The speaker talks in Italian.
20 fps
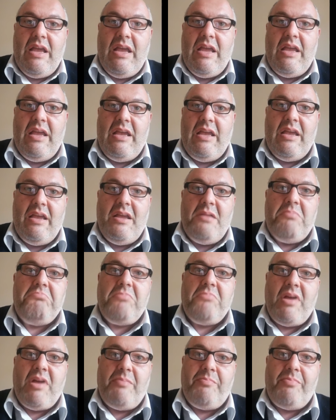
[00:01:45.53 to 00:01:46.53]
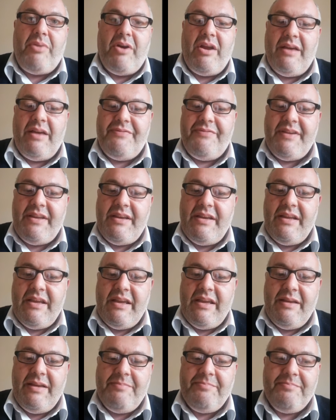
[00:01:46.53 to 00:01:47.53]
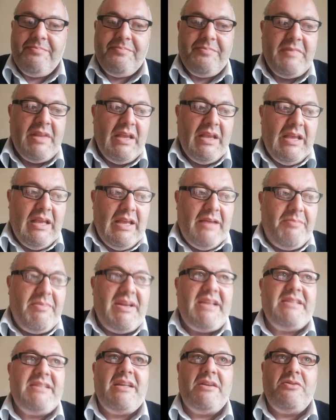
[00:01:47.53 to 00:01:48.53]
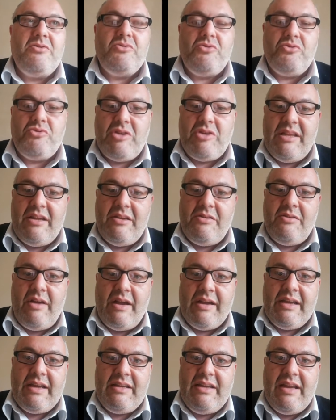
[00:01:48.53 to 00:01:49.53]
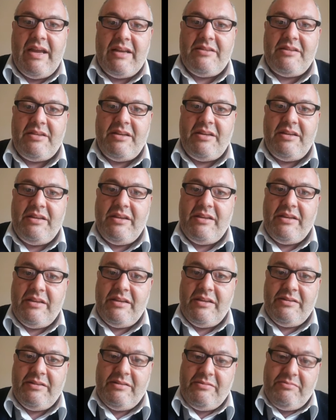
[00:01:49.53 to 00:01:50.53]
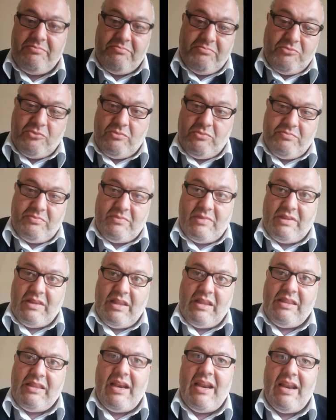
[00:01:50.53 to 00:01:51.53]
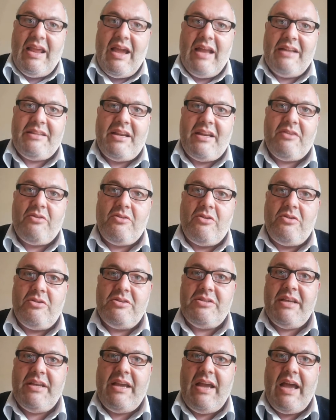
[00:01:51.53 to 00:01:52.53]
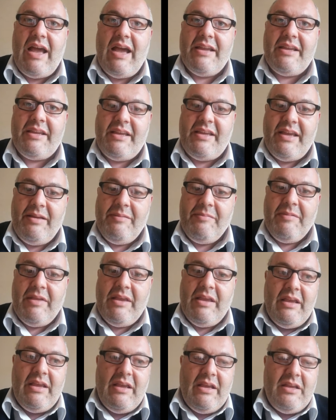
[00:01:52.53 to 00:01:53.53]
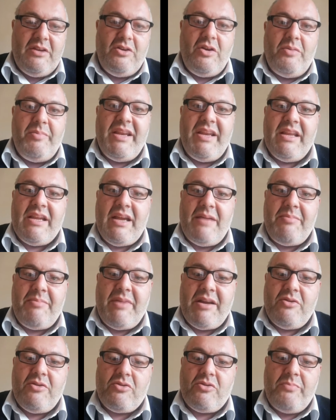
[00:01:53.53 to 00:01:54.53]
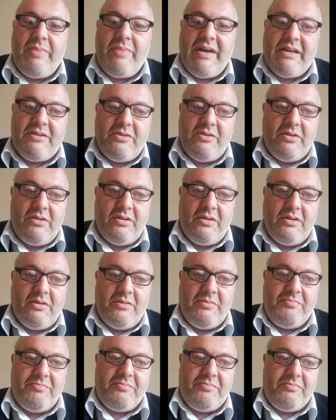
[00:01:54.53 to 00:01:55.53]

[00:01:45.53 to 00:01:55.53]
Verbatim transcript: Eh, poi alla fine me ne stanno succedendo anche di altri, delle altre cose, anche domenica mi hanno rubato